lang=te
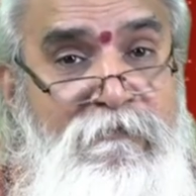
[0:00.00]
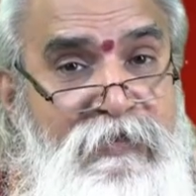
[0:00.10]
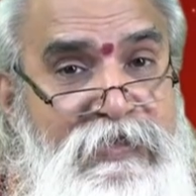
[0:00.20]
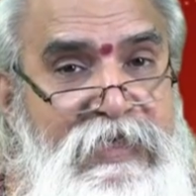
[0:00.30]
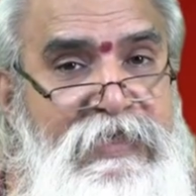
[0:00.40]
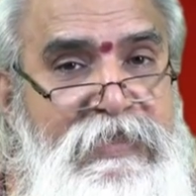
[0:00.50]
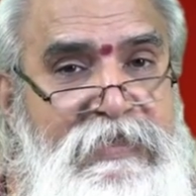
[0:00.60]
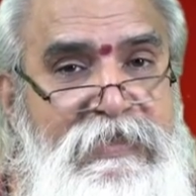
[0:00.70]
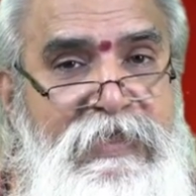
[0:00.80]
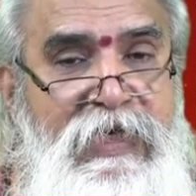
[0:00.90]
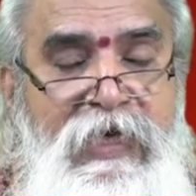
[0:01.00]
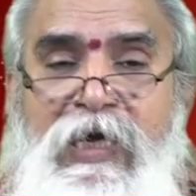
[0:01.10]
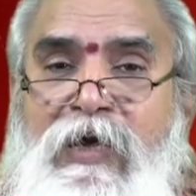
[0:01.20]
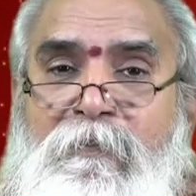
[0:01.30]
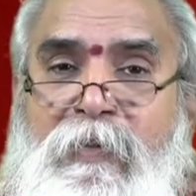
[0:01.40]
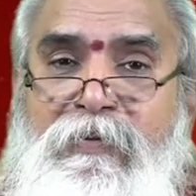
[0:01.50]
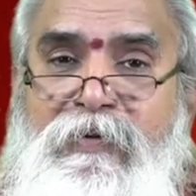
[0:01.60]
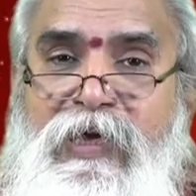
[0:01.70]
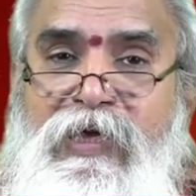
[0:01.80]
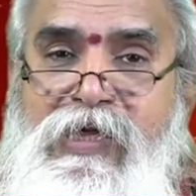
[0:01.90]
విశేషించి మనం
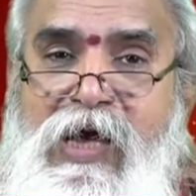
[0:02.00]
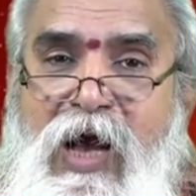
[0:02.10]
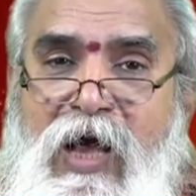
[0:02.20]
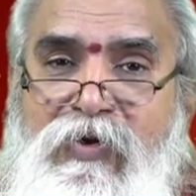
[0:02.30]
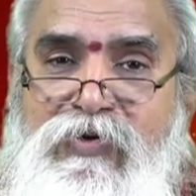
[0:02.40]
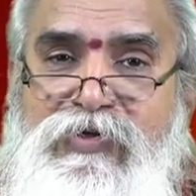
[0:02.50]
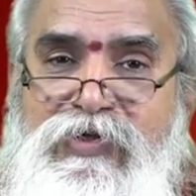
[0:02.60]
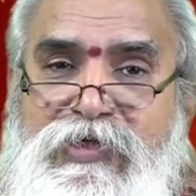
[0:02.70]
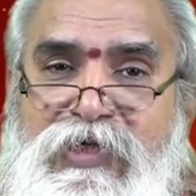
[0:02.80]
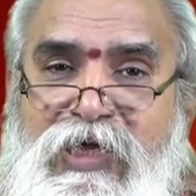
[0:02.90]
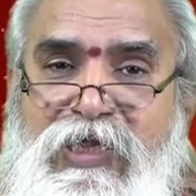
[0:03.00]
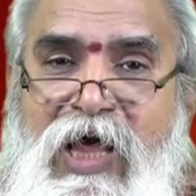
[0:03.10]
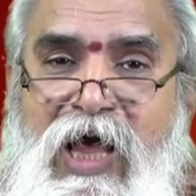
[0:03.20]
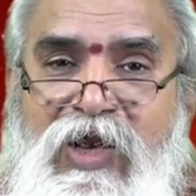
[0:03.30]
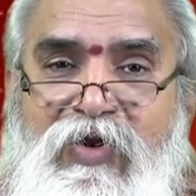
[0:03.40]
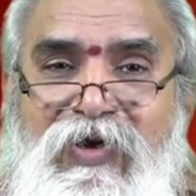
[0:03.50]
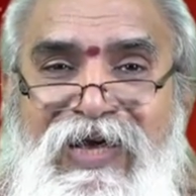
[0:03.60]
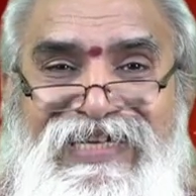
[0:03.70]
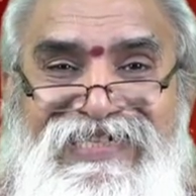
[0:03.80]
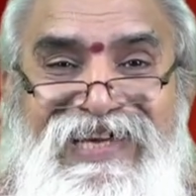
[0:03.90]
ఏది ఆలోచిస్తే దానిలో
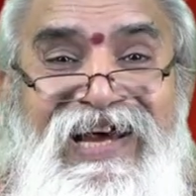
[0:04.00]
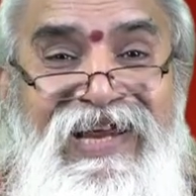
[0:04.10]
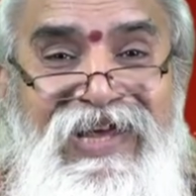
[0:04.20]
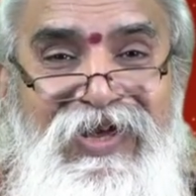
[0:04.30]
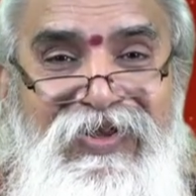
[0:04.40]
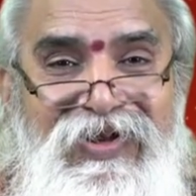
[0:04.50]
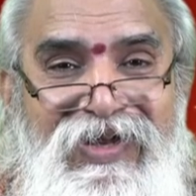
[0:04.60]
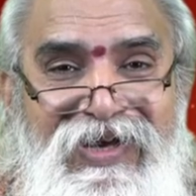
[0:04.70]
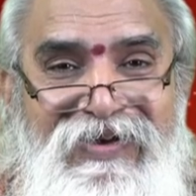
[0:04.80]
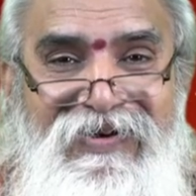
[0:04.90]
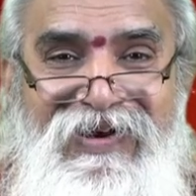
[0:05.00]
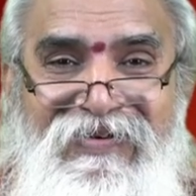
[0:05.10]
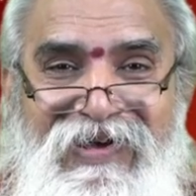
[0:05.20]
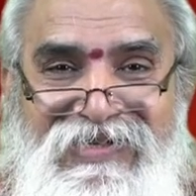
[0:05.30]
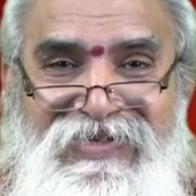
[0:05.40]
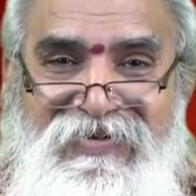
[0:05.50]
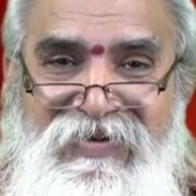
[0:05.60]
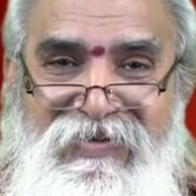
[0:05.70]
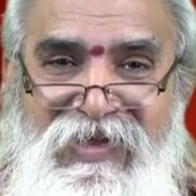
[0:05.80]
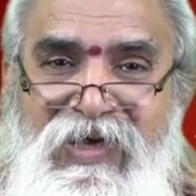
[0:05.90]
కష్టాలే ఎదురయ్యేటువంటి అవకాశం
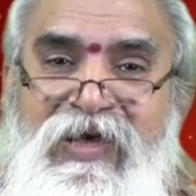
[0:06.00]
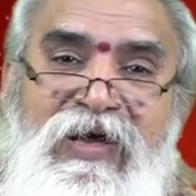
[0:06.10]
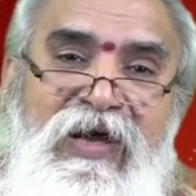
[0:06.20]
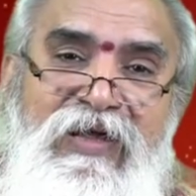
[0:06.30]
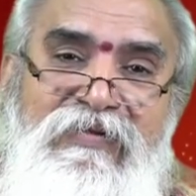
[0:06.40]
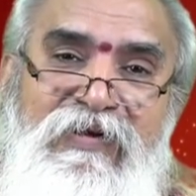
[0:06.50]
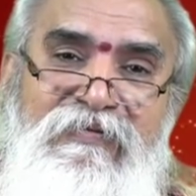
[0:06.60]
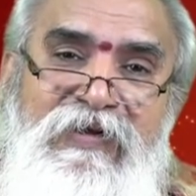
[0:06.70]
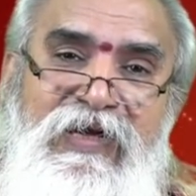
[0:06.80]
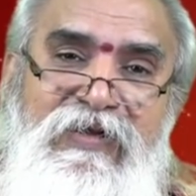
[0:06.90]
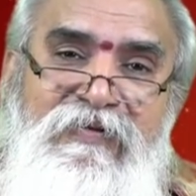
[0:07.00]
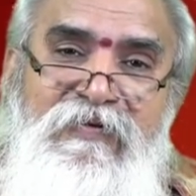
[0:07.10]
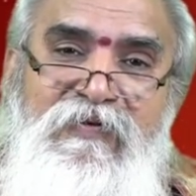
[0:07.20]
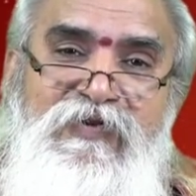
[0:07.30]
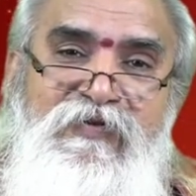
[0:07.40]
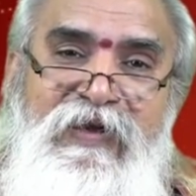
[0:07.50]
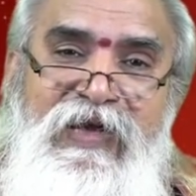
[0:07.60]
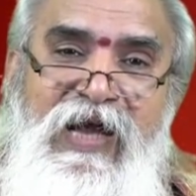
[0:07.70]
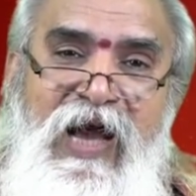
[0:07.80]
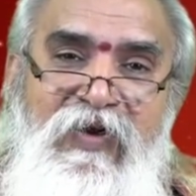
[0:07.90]
కూడా ఉంది అందువల్ల వీలైనంత వరకు
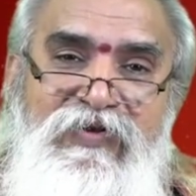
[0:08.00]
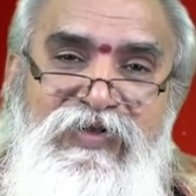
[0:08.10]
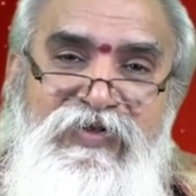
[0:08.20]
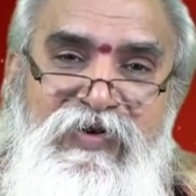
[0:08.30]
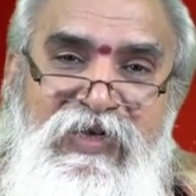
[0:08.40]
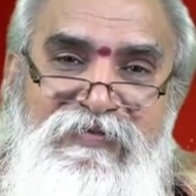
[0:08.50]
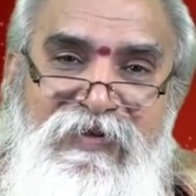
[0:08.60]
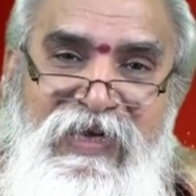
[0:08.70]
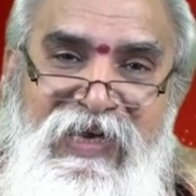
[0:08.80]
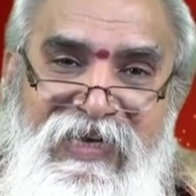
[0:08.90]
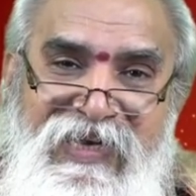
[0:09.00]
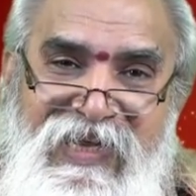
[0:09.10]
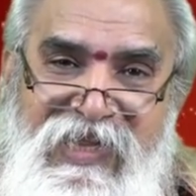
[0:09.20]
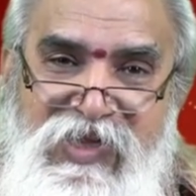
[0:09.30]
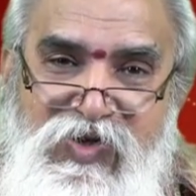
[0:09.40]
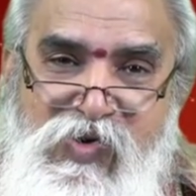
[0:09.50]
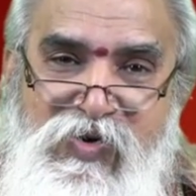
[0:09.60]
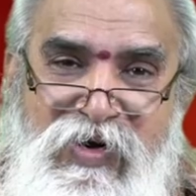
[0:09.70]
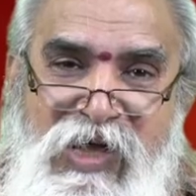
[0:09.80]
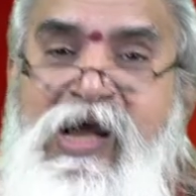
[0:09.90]
స్వయంగా ఆలోచించకుండా స్వయంగా నిర్ణయాలు
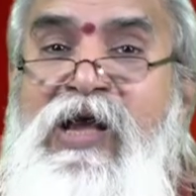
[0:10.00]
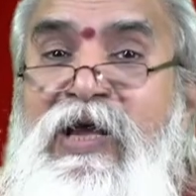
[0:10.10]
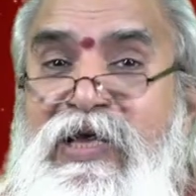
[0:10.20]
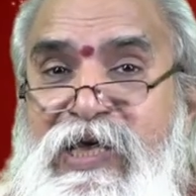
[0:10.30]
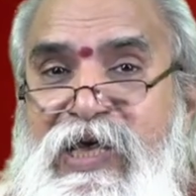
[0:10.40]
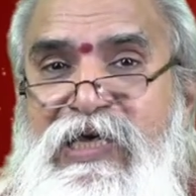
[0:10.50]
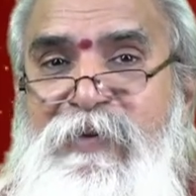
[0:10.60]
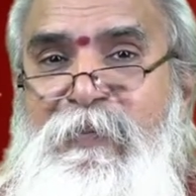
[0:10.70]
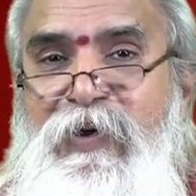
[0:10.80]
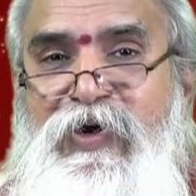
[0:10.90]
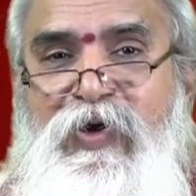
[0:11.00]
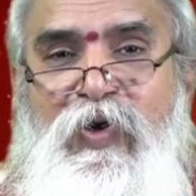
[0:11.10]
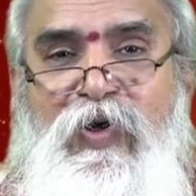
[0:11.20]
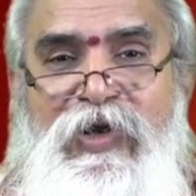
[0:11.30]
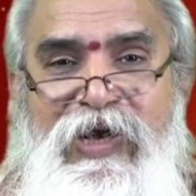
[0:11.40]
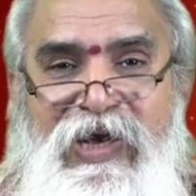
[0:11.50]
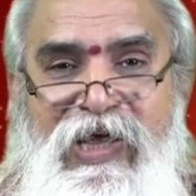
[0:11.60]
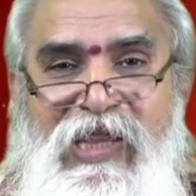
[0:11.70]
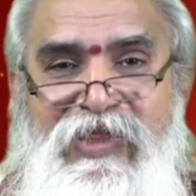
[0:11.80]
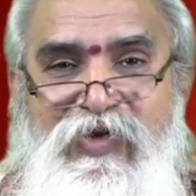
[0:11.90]
తీసుకోకుండా ఏ పనులలో
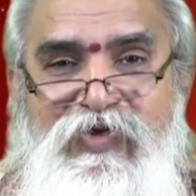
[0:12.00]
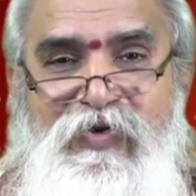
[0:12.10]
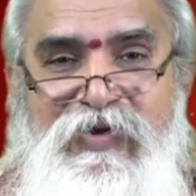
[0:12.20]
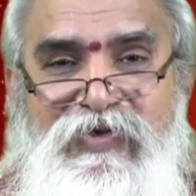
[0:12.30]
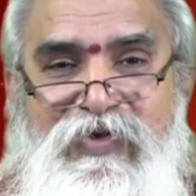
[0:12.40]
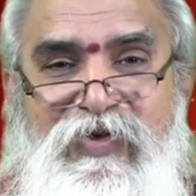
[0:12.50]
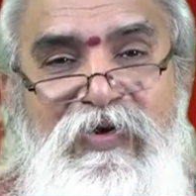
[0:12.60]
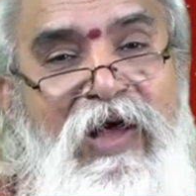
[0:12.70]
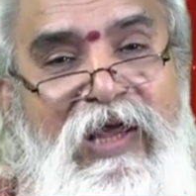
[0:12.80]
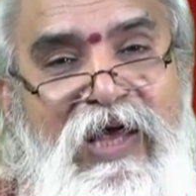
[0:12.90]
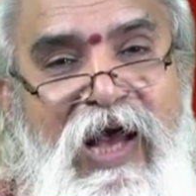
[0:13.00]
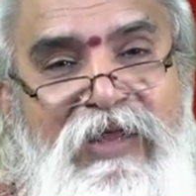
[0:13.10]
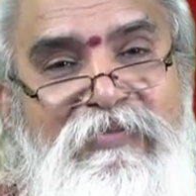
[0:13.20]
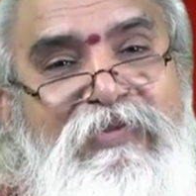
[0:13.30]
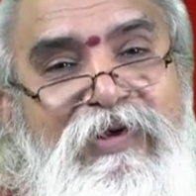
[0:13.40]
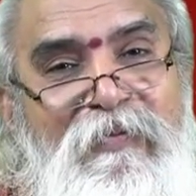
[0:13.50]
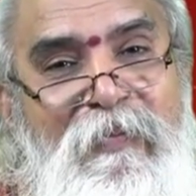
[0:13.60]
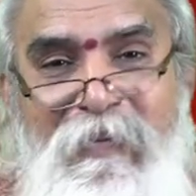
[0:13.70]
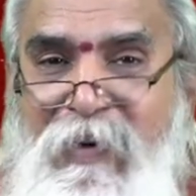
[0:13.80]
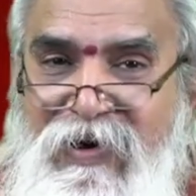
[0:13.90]
నిర్ణయాలు తీసుకోవాల్సి ఉందో అది
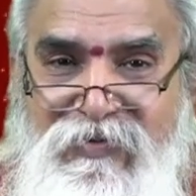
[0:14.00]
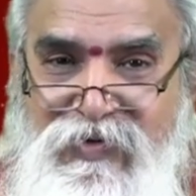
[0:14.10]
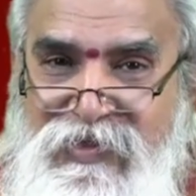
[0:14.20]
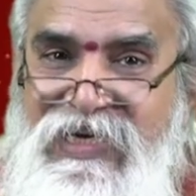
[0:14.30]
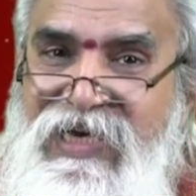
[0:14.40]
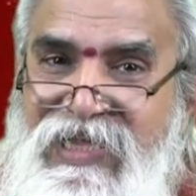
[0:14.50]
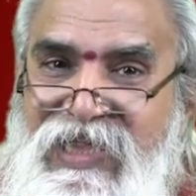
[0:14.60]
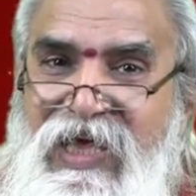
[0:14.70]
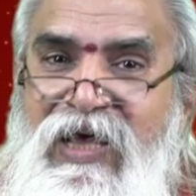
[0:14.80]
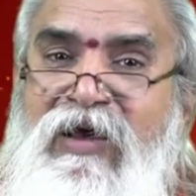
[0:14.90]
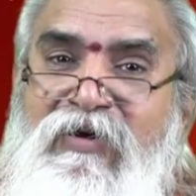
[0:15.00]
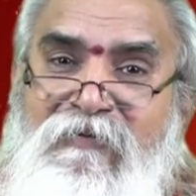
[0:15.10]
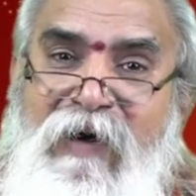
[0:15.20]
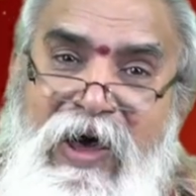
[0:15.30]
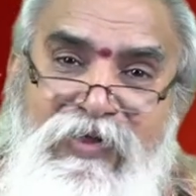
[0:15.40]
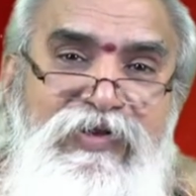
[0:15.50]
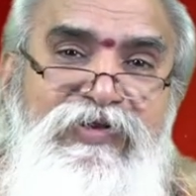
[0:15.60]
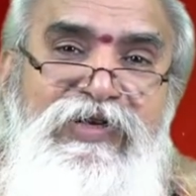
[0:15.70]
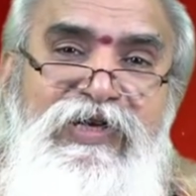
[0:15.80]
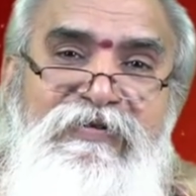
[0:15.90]
ఆత్మీయులపై భారం ఉంచినట్లయితే వారు
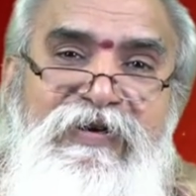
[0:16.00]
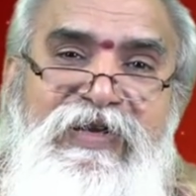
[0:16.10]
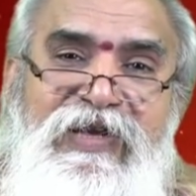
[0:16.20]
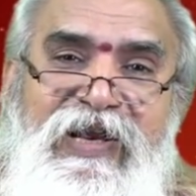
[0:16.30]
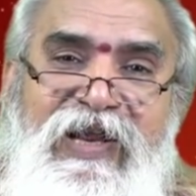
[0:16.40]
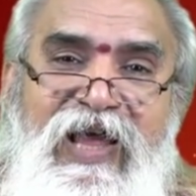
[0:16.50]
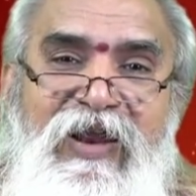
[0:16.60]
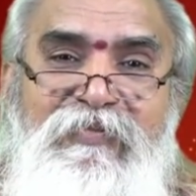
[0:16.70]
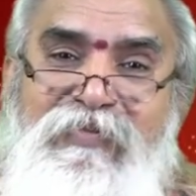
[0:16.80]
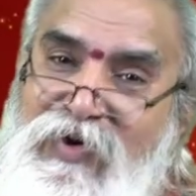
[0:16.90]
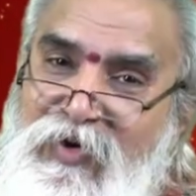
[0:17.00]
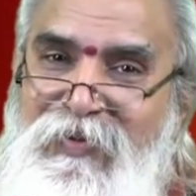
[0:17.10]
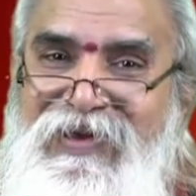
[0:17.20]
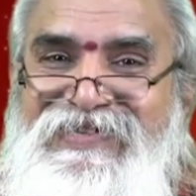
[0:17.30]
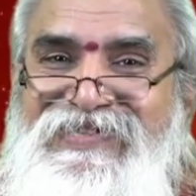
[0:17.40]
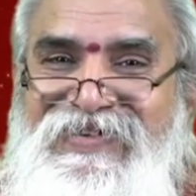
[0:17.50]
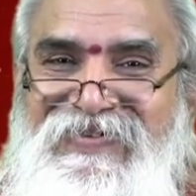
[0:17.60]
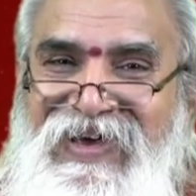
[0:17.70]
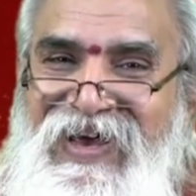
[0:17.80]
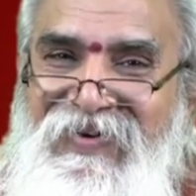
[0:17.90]
తీసుకునేటువంటి నిర్ణయాలు మీకు మేలు
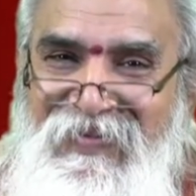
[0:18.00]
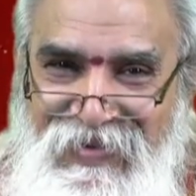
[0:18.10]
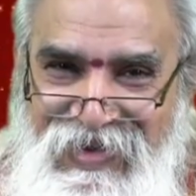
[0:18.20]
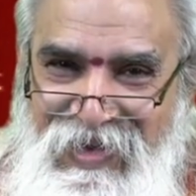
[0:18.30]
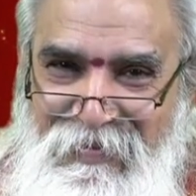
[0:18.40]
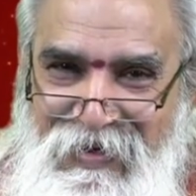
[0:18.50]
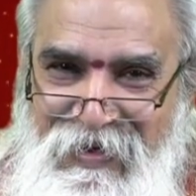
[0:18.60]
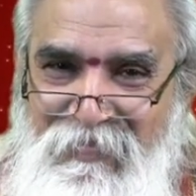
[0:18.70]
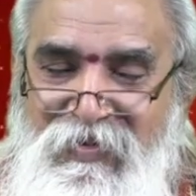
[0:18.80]
చేసేవిగా ఉంటాయన్నమాట